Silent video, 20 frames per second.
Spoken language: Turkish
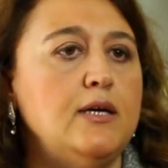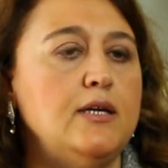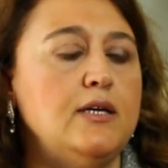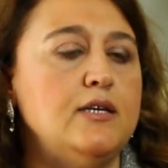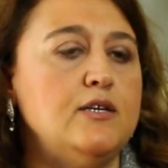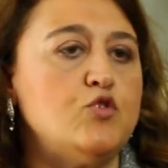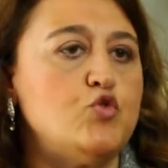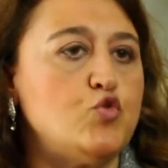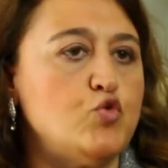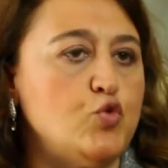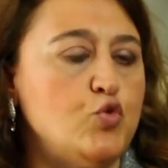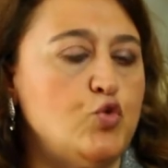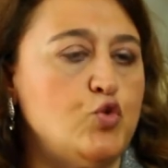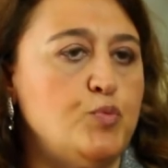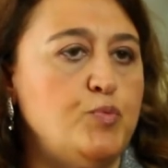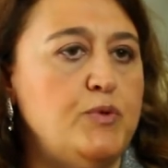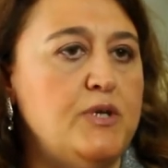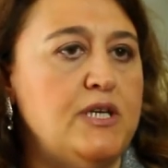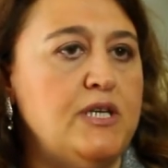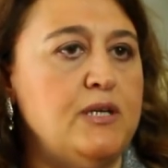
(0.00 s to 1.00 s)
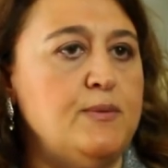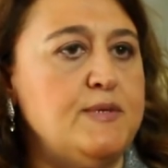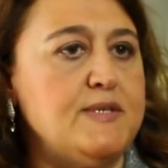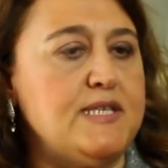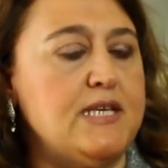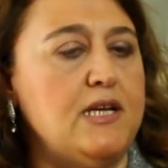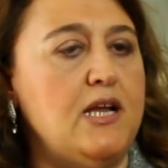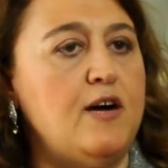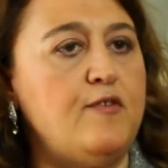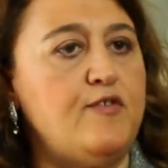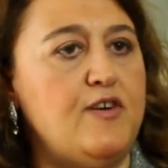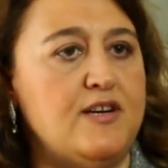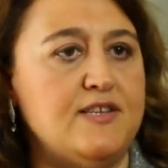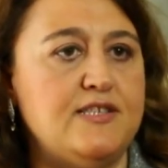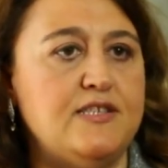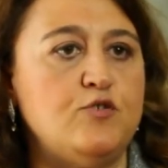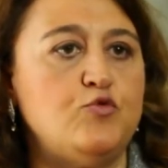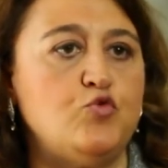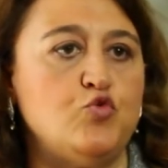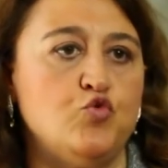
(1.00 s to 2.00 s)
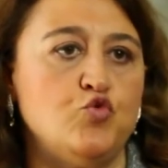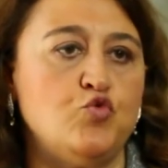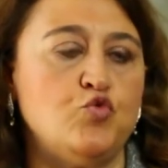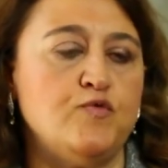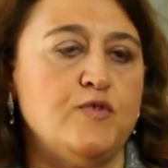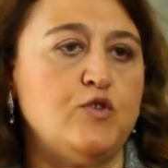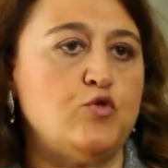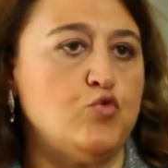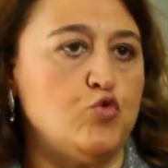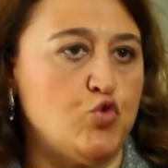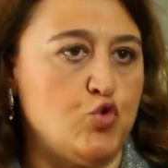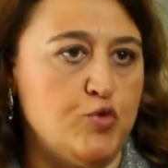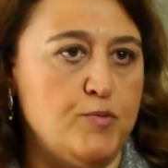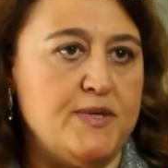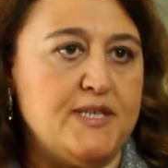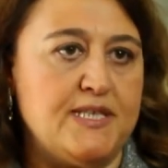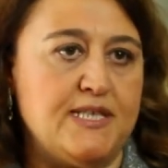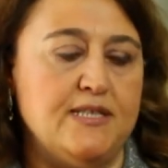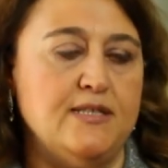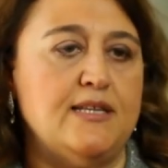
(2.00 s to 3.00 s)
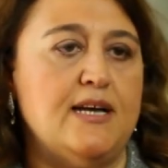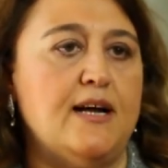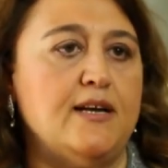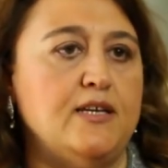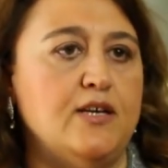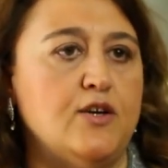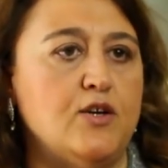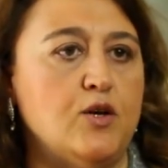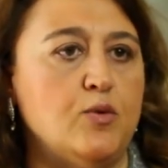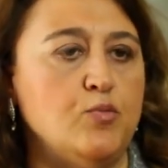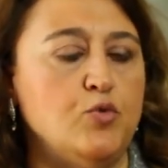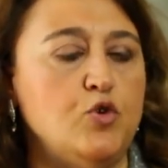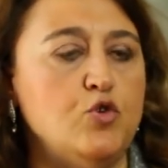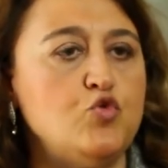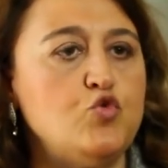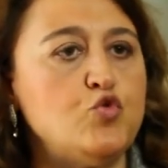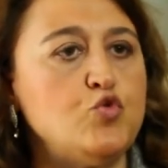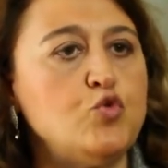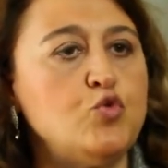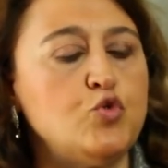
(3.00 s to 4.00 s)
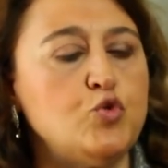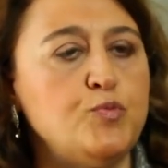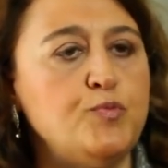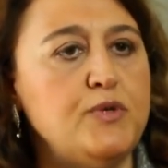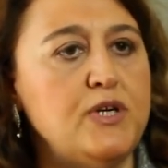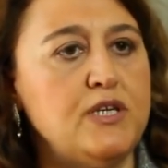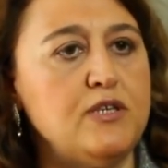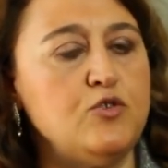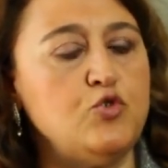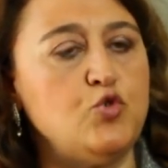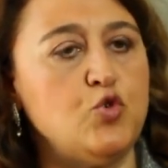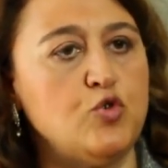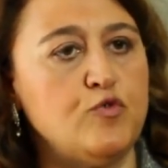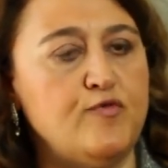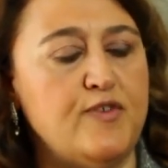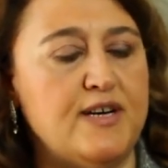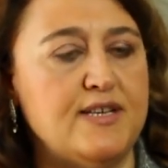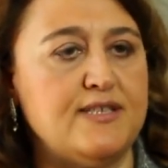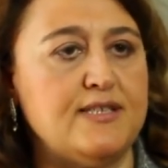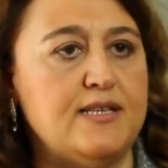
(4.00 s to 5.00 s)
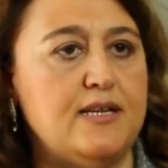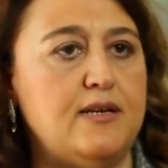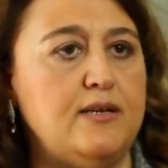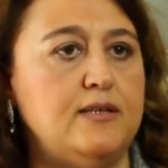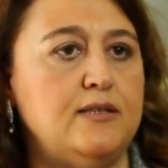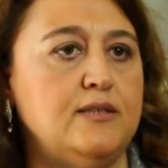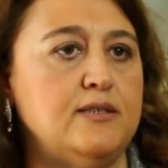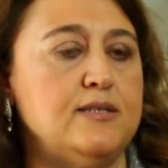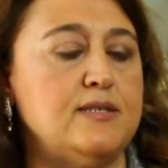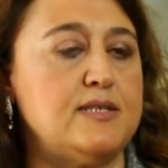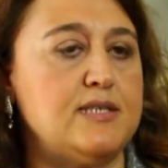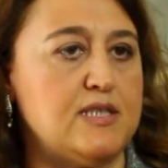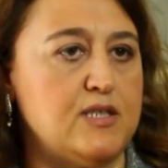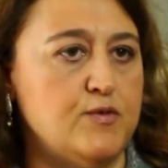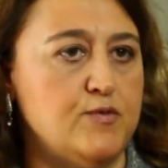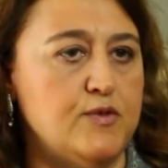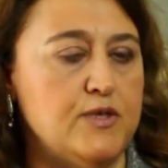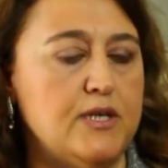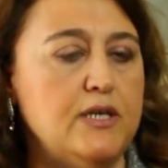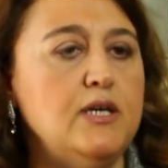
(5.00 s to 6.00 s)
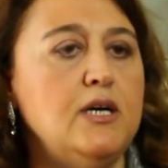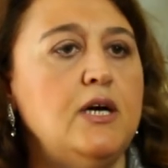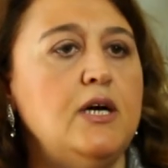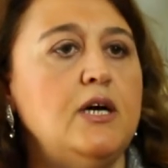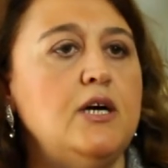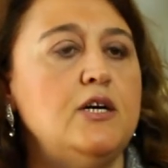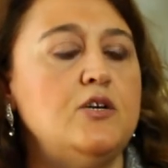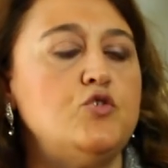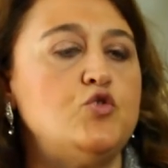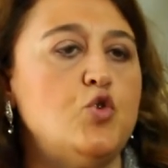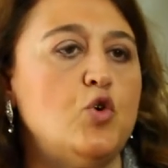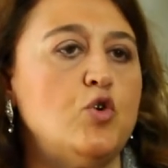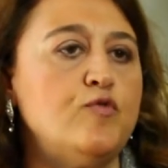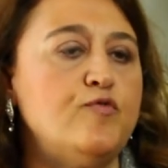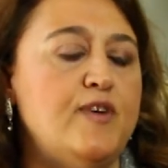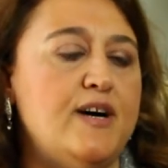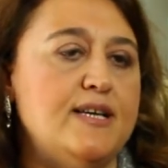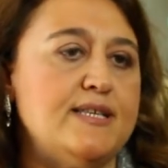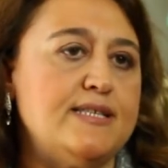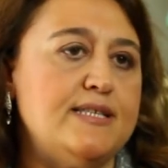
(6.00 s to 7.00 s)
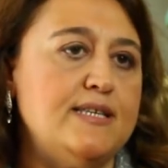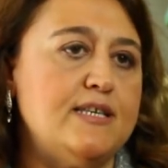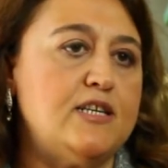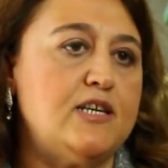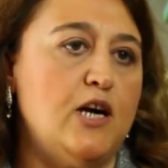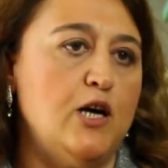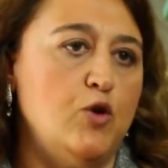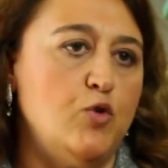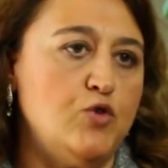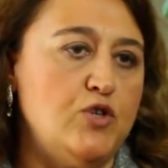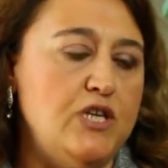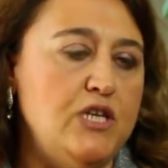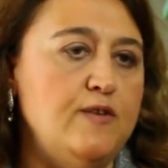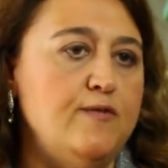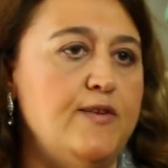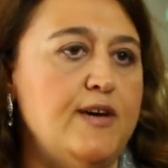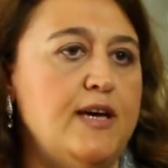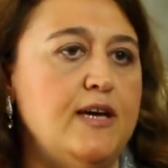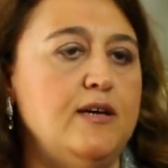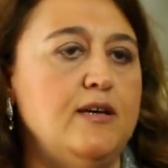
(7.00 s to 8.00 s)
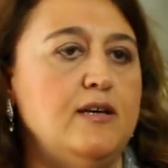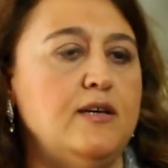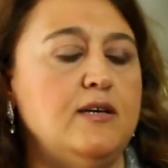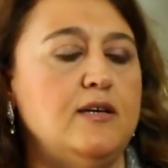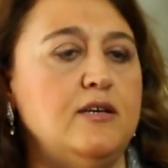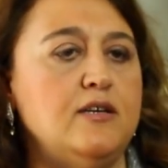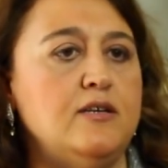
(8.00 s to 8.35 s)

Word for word: E, su gruplarına mesela fazla tuz ve tuzlu besinler yaramıyor. Su gruplarının çok fazla e, sıvı, çok fazla kalorili ve e,